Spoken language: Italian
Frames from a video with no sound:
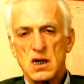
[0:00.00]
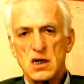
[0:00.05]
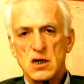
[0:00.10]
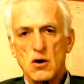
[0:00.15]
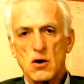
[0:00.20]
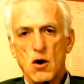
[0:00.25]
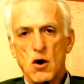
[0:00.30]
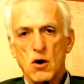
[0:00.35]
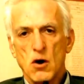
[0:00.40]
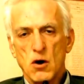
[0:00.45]

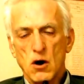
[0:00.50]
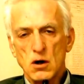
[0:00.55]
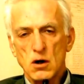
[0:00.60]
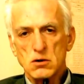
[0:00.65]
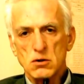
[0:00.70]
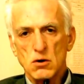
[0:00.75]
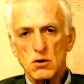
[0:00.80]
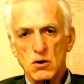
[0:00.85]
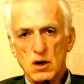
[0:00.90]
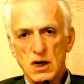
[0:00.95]
Io ho
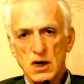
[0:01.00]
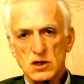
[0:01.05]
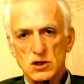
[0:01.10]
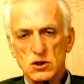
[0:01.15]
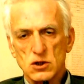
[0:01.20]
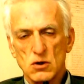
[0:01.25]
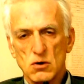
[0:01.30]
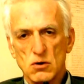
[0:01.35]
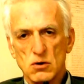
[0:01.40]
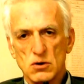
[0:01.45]
colto
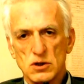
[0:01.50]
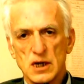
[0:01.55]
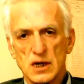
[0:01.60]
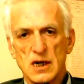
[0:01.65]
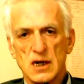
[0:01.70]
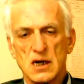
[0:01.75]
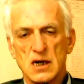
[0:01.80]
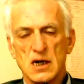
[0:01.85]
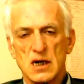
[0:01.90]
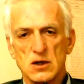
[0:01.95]

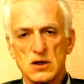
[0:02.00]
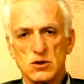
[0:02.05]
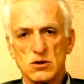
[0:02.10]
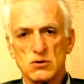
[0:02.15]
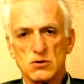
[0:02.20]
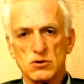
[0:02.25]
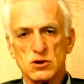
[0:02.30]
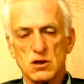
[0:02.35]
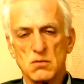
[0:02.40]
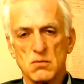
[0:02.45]
l'occasione e
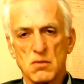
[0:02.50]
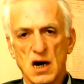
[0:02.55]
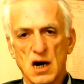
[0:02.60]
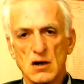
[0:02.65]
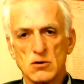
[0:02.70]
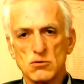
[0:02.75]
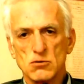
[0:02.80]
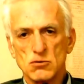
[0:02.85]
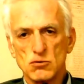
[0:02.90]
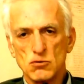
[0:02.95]
sono
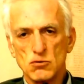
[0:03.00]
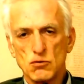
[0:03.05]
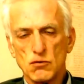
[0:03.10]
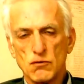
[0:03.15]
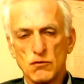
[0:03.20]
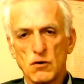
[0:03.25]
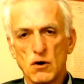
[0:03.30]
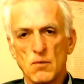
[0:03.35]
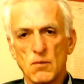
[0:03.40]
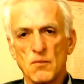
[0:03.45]
sembrato un
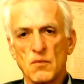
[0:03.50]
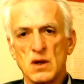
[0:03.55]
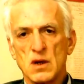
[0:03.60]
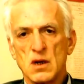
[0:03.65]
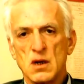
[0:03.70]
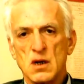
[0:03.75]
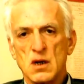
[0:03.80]
UFO